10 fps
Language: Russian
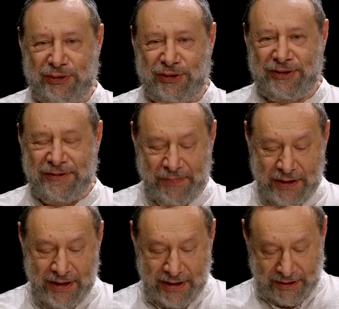за все это?
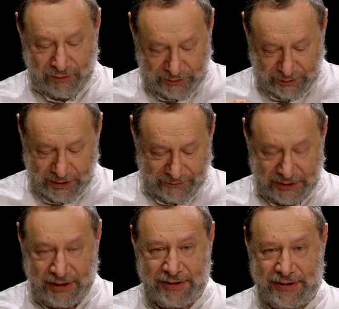И вот э,
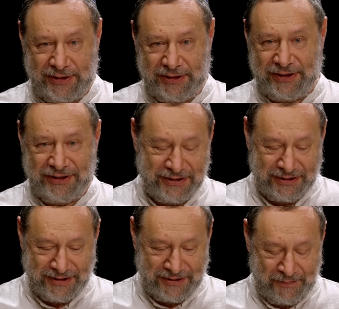в тексте
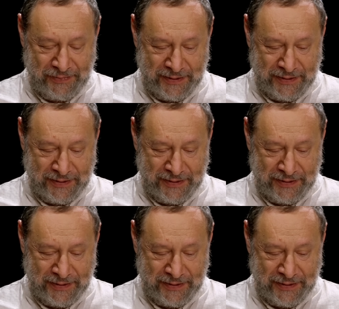э,